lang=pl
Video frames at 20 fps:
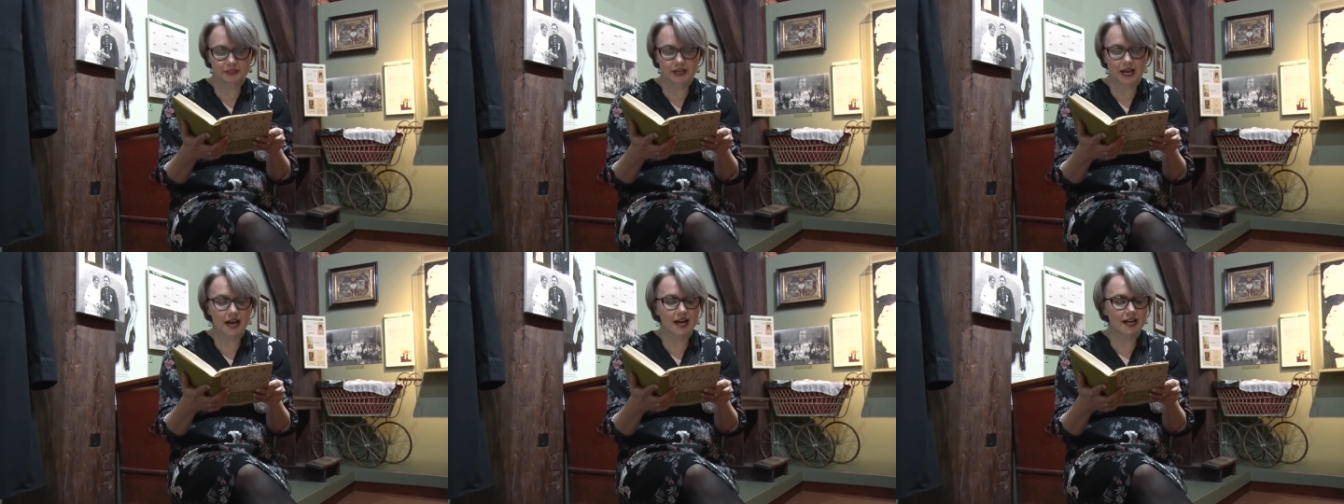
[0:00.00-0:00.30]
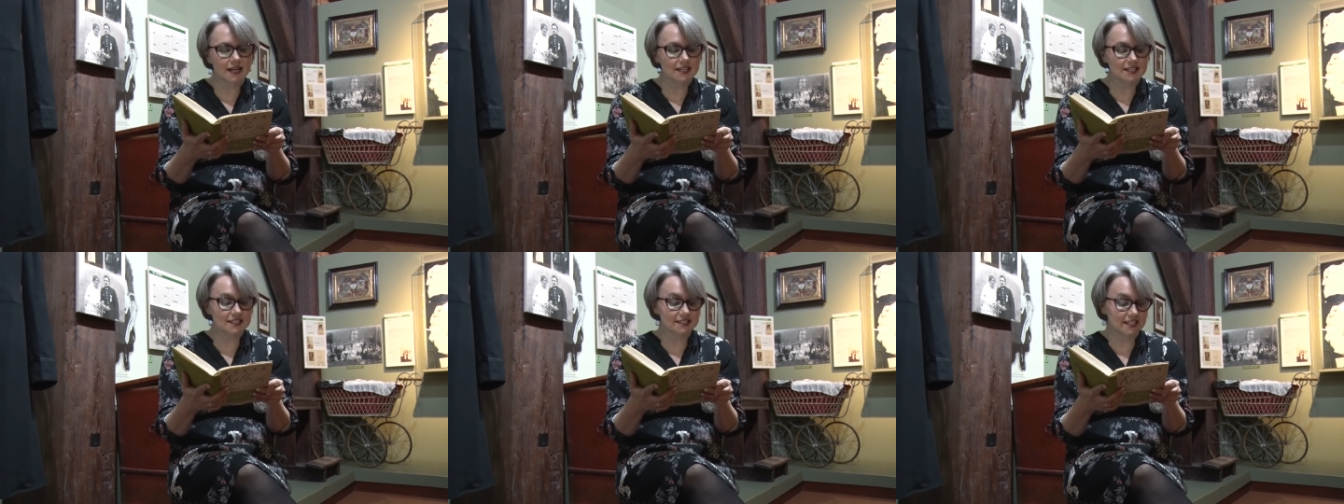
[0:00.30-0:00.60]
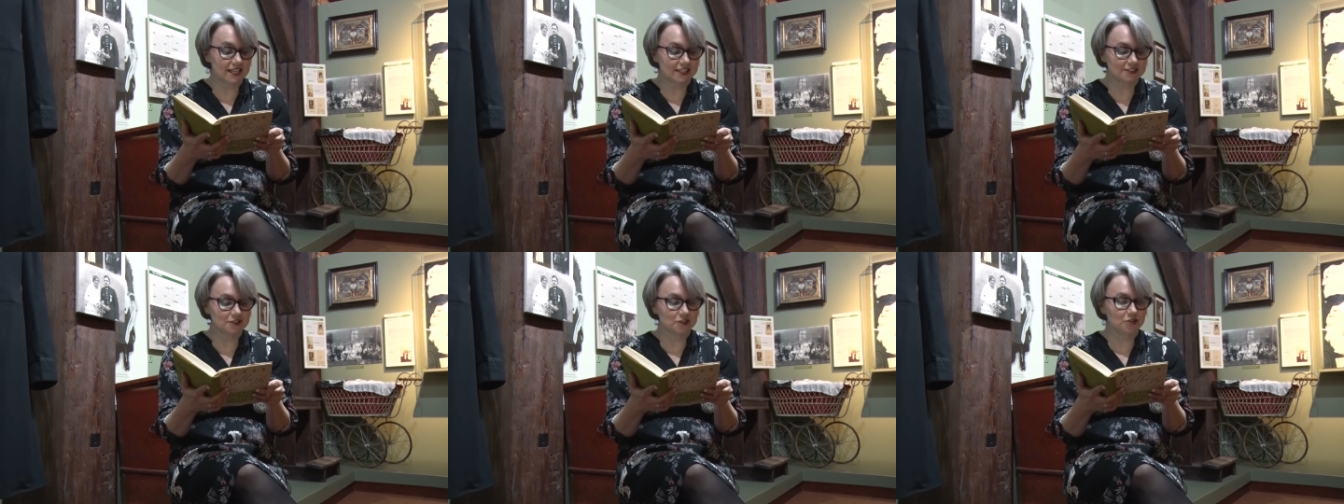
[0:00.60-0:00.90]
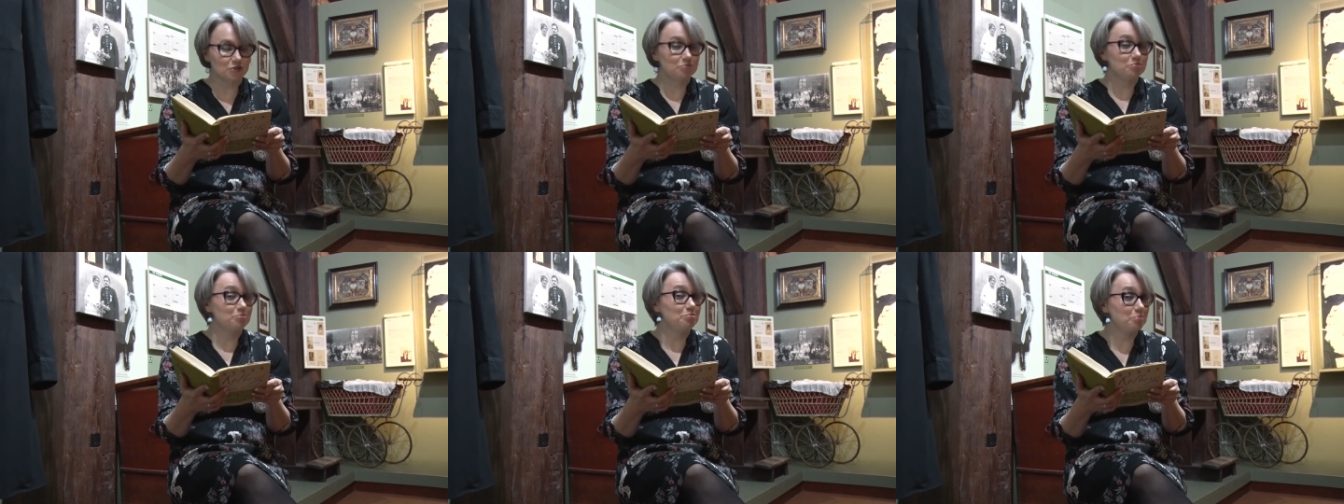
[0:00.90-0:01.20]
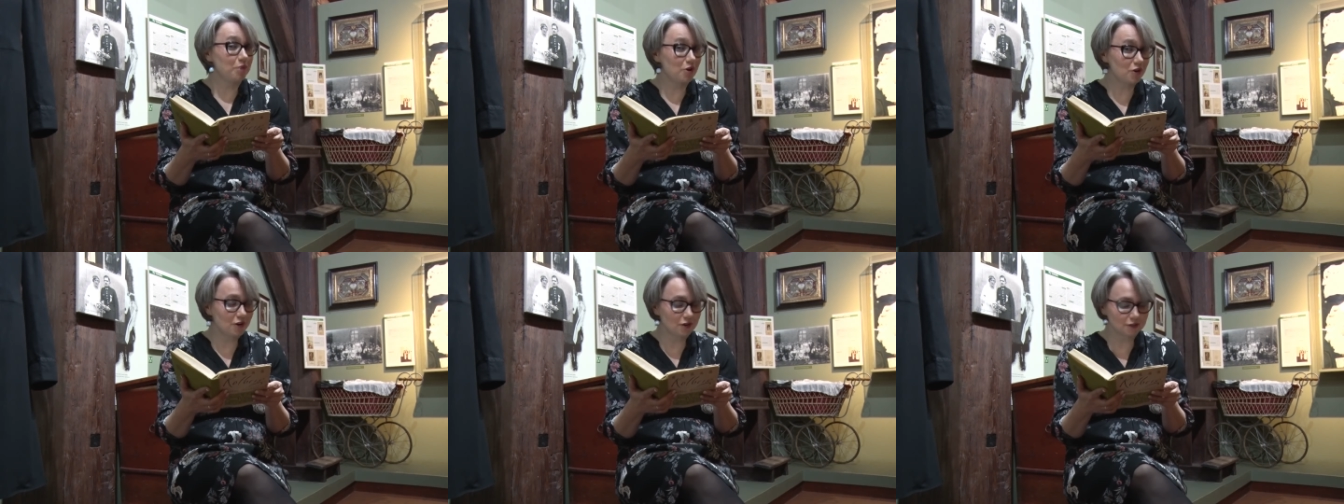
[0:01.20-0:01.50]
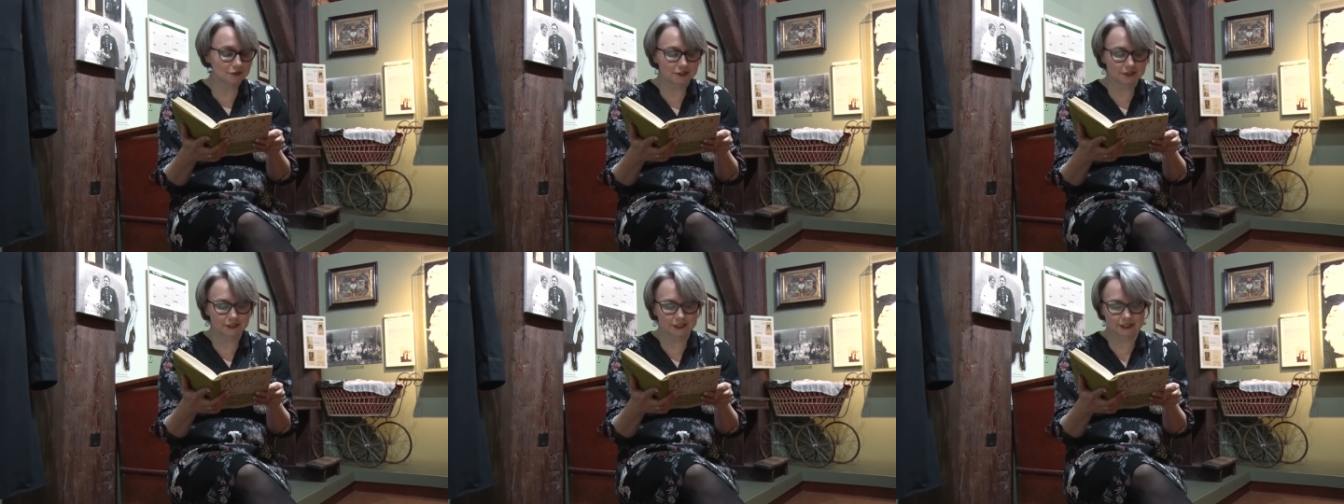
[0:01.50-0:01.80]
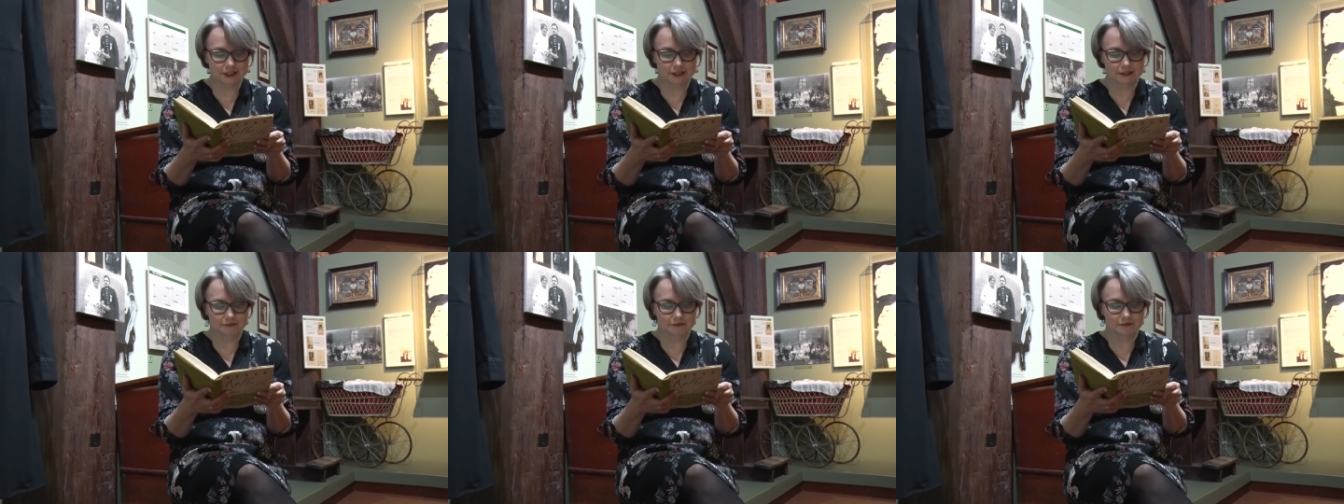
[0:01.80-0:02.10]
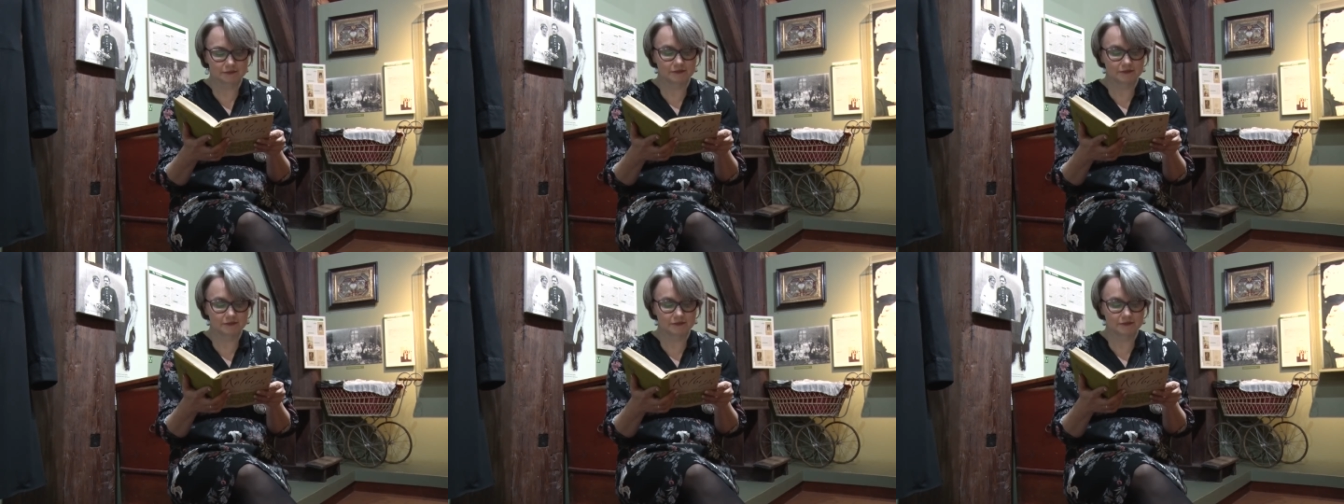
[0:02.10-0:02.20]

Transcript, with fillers: ale za to pogodnych,